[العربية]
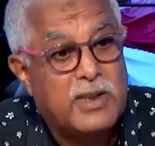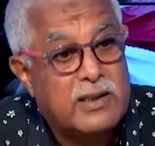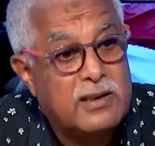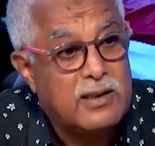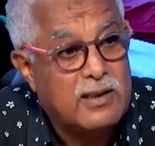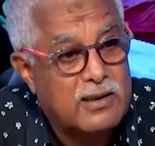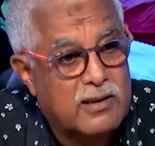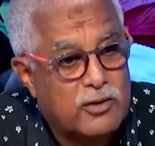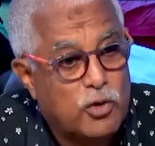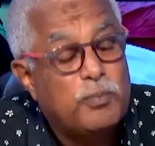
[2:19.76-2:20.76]
بان
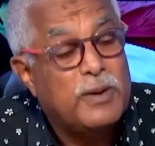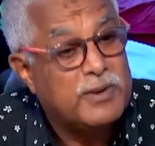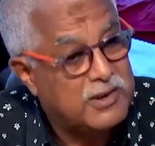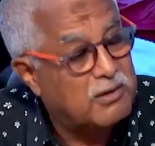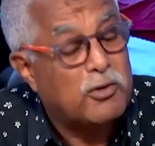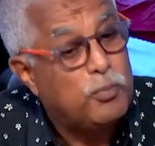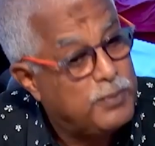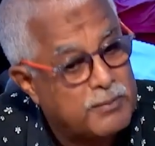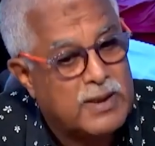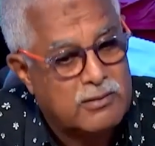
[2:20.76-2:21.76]
ربما
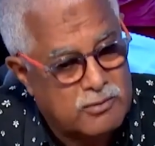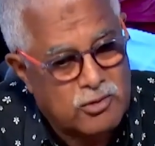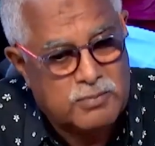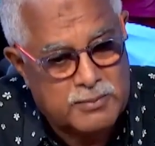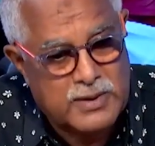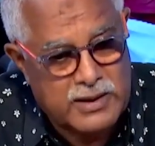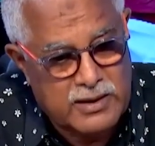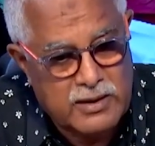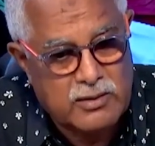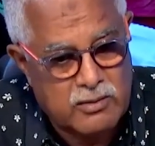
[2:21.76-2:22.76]
ربما ربما
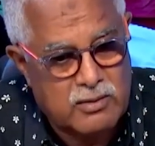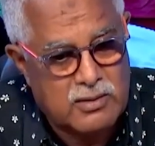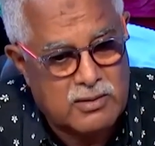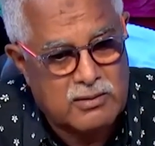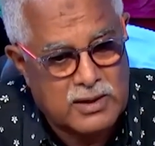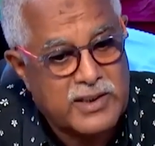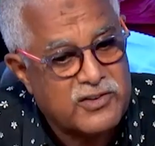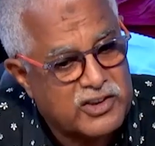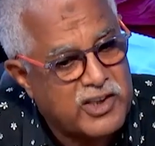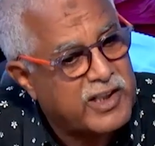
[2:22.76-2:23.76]
هي
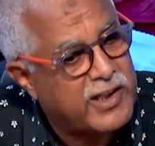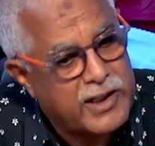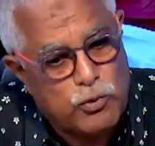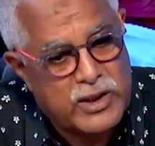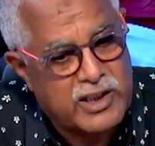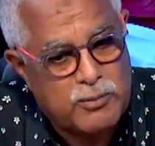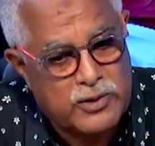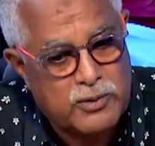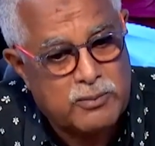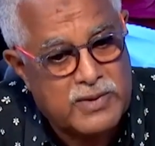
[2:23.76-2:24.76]
نقدرش نعطي لك الراي
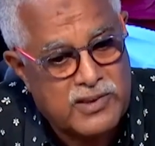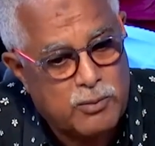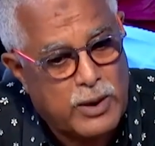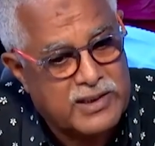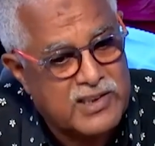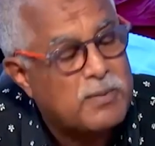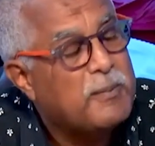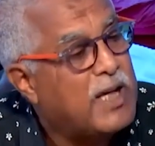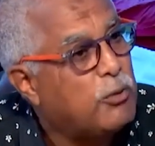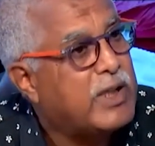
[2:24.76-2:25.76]
ولكن ماشي بواحد النسبه
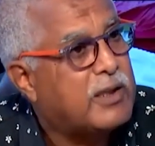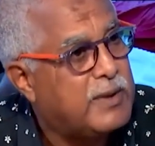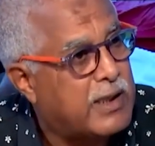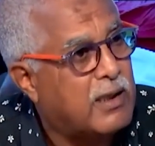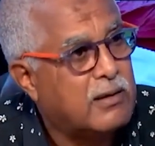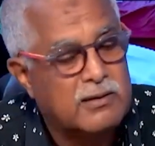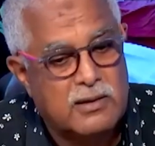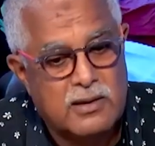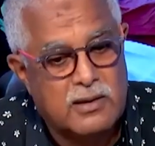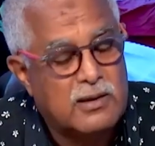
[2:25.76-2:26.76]
مئويه كبيره
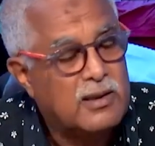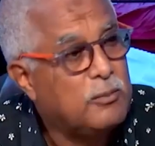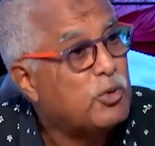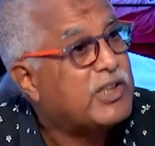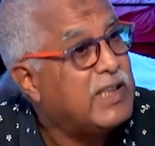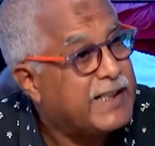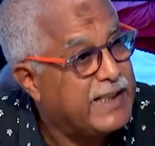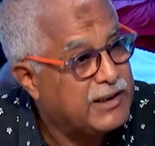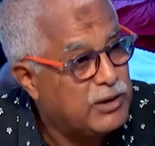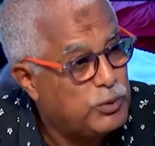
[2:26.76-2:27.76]
المشكل اللي
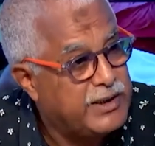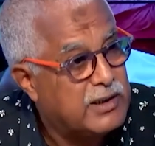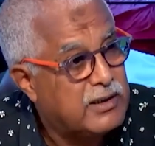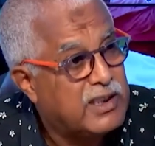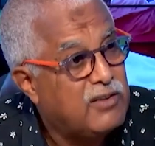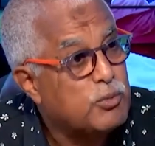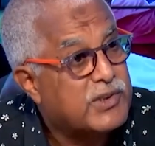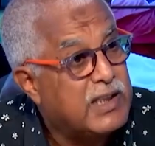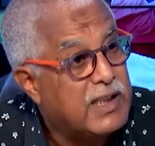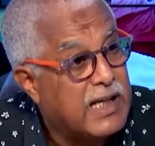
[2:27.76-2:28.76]
كان عند الوداد كاين في
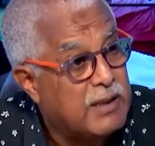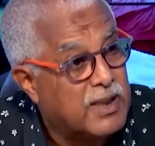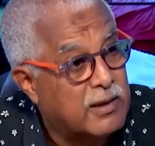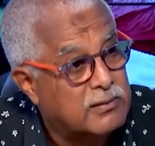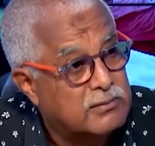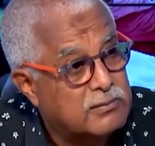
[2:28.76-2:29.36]
مشكل اللعابه